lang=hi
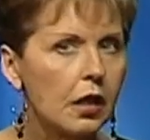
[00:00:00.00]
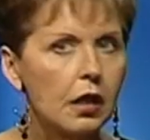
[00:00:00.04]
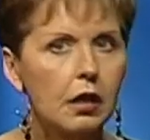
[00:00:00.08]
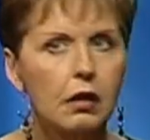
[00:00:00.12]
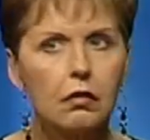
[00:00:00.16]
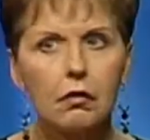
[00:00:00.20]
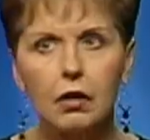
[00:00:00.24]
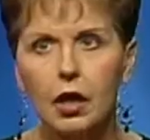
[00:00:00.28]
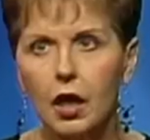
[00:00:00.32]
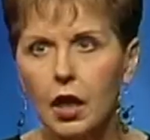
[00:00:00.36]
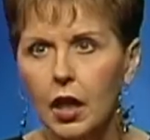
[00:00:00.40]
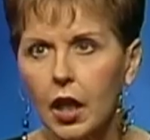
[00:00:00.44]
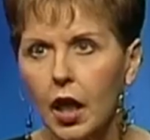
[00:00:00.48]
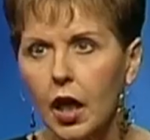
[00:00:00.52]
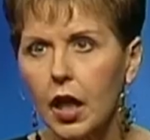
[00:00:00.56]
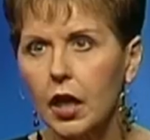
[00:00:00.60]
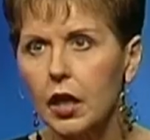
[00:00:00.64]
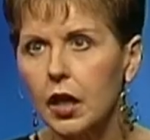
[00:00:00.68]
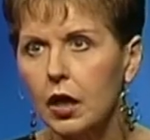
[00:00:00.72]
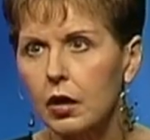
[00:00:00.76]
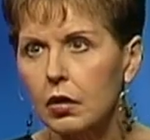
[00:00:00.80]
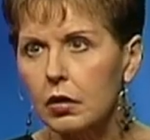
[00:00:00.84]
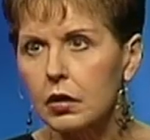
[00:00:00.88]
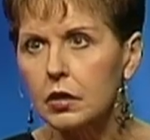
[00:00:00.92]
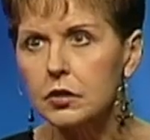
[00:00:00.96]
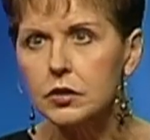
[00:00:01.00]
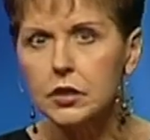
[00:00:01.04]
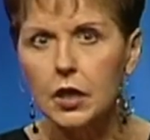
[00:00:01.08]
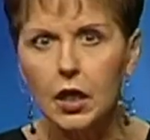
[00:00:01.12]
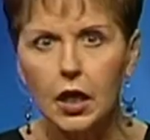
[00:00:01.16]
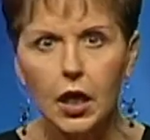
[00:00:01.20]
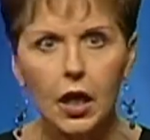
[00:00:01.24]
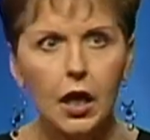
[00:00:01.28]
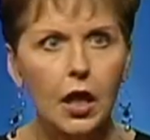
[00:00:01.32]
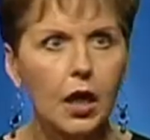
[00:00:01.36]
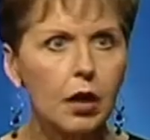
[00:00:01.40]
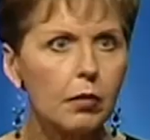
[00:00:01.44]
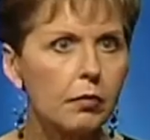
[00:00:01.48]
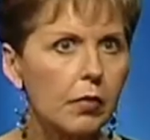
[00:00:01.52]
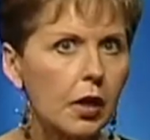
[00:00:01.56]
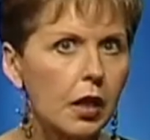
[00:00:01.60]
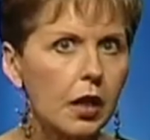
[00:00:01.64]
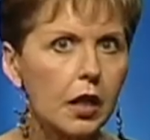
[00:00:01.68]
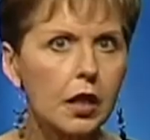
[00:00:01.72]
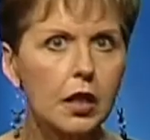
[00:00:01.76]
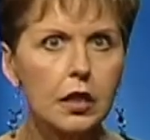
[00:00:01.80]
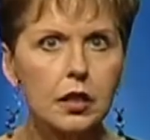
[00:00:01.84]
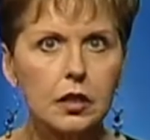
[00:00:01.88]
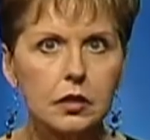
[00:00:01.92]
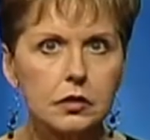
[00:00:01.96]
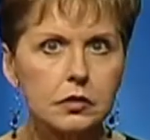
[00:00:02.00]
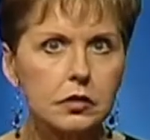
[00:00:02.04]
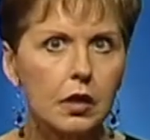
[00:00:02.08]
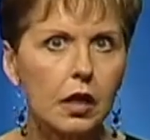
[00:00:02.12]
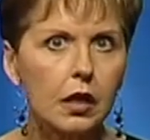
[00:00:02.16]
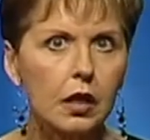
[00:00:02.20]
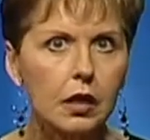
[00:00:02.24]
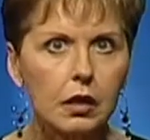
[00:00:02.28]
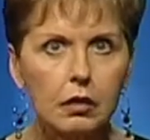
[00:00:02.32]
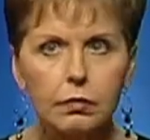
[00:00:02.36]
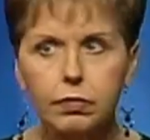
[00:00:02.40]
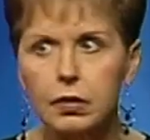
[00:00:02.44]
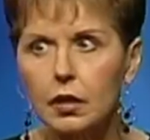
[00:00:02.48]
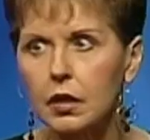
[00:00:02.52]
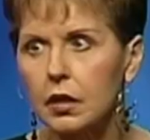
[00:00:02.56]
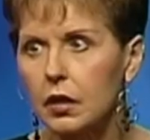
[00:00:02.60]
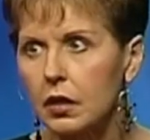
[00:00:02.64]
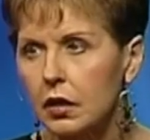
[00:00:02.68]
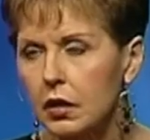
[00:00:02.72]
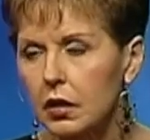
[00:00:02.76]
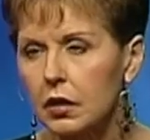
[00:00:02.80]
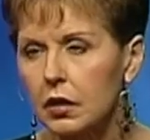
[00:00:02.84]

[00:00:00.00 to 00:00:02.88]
हाँ मैं जानती हूँ मुझे उठकर वो साफ करना है